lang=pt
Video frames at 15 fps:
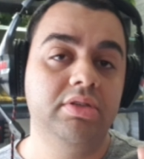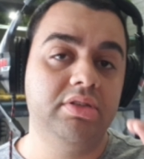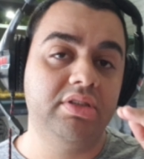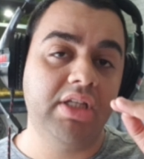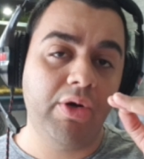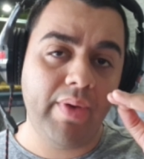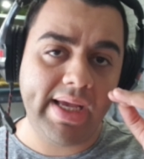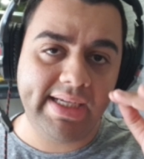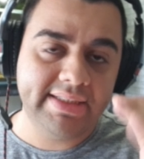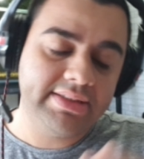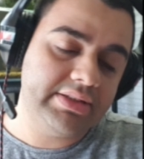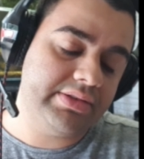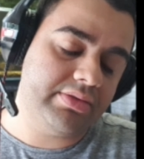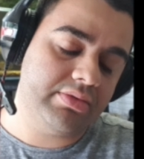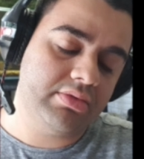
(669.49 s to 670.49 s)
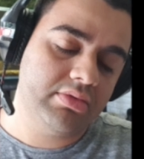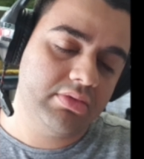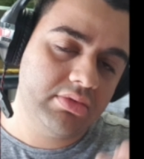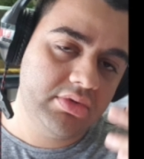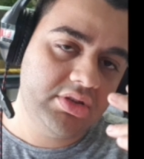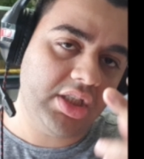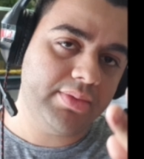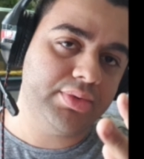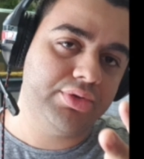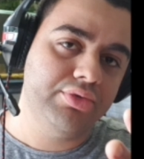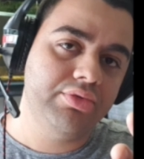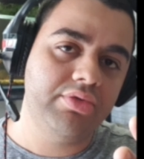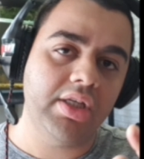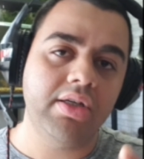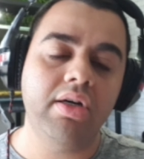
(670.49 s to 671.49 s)
Então é isso. Tamo
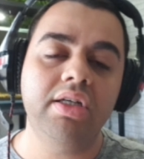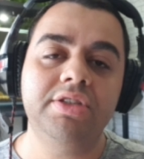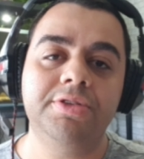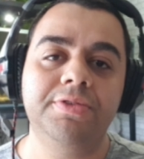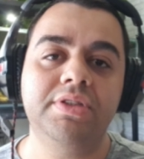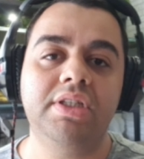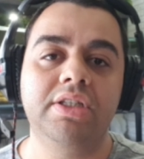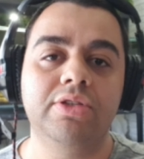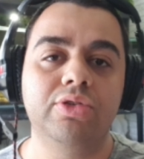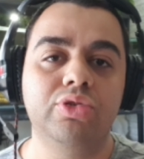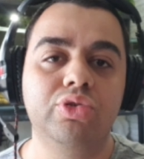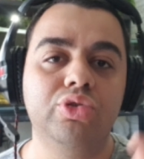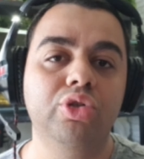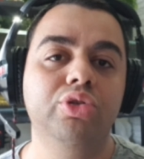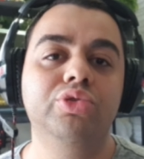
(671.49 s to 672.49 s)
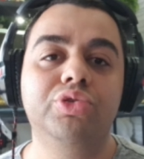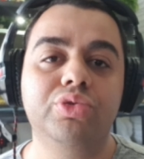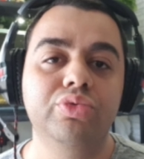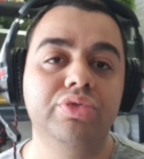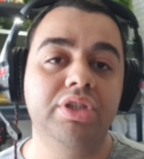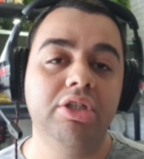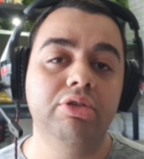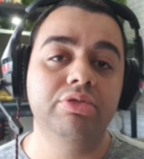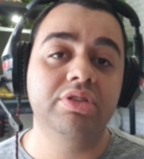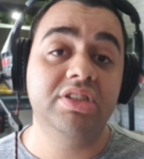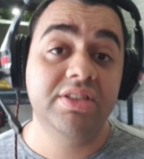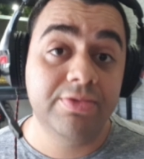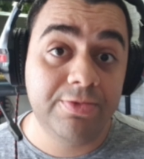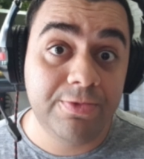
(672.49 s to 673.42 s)
junto, é nóis. Fiquem todos com Deus e